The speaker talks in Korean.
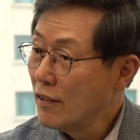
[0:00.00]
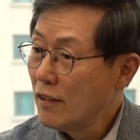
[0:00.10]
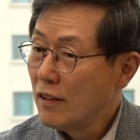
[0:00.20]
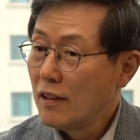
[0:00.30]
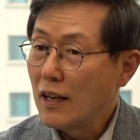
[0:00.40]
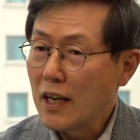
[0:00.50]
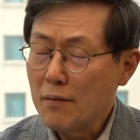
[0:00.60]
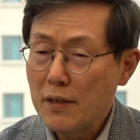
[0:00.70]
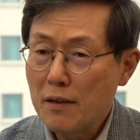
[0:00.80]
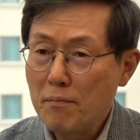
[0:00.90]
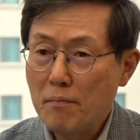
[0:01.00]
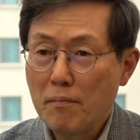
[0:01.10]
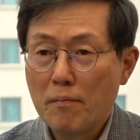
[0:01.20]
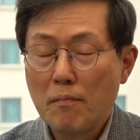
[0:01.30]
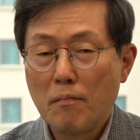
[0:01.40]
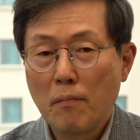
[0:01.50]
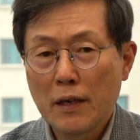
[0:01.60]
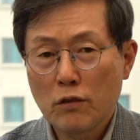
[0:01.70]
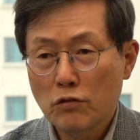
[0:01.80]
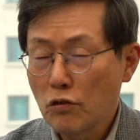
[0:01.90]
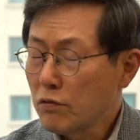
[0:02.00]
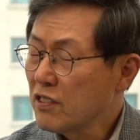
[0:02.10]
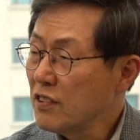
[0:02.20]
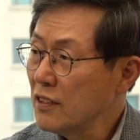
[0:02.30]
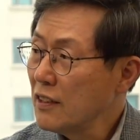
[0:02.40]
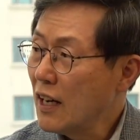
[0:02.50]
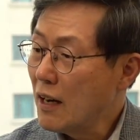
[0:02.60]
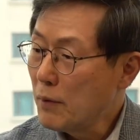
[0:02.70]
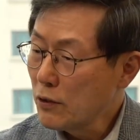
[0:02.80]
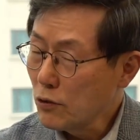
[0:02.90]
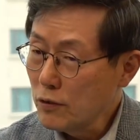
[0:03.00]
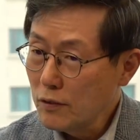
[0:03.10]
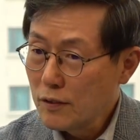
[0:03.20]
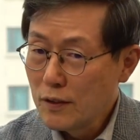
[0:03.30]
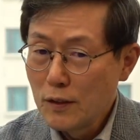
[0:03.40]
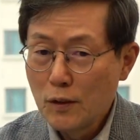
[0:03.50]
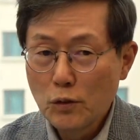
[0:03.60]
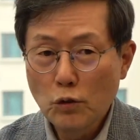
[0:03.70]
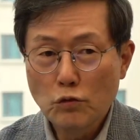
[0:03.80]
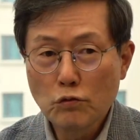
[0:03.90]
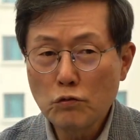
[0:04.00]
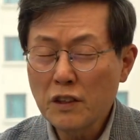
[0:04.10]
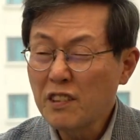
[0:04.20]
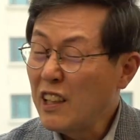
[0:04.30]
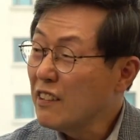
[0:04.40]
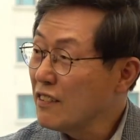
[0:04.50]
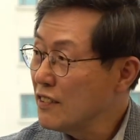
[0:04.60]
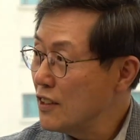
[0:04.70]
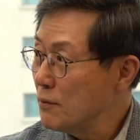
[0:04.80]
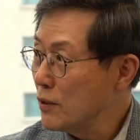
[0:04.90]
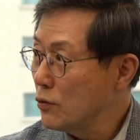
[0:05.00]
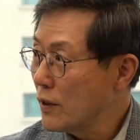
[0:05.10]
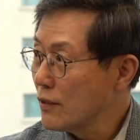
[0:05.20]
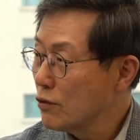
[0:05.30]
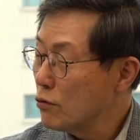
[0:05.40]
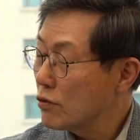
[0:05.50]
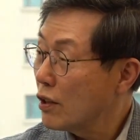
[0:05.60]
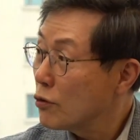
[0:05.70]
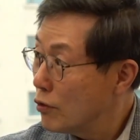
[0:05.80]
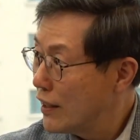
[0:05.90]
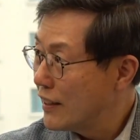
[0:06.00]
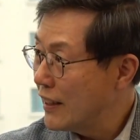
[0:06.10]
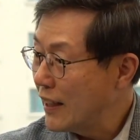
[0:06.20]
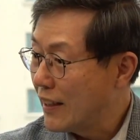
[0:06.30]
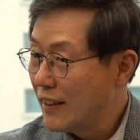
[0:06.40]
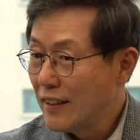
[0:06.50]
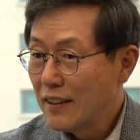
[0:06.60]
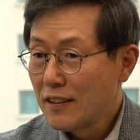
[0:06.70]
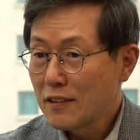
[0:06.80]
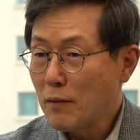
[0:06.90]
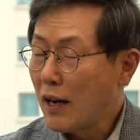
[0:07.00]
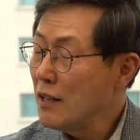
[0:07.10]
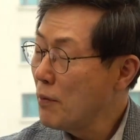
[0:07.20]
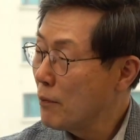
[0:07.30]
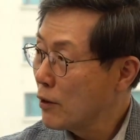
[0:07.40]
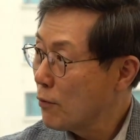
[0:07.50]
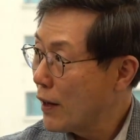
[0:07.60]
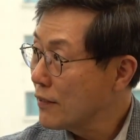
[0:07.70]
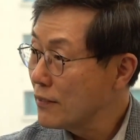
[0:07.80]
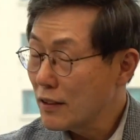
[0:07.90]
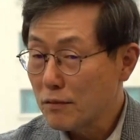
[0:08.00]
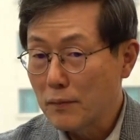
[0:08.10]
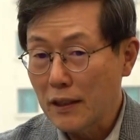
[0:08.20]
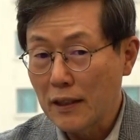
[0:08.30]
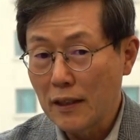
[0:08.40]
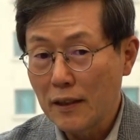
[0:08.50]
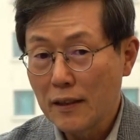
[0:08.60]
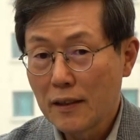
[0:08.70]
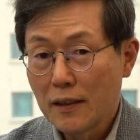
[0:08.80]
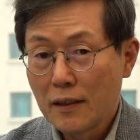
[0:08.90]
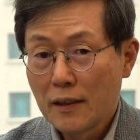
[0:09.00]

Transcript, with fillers: 예. IBM, 음. 마이크로소프트, 음. 아마존 음. 또 중국에서 1등 기업이 그동안에 중국 석유였는데 예, 예. 지금 알리바바로 바뀌었지 않습니까? 아, 예.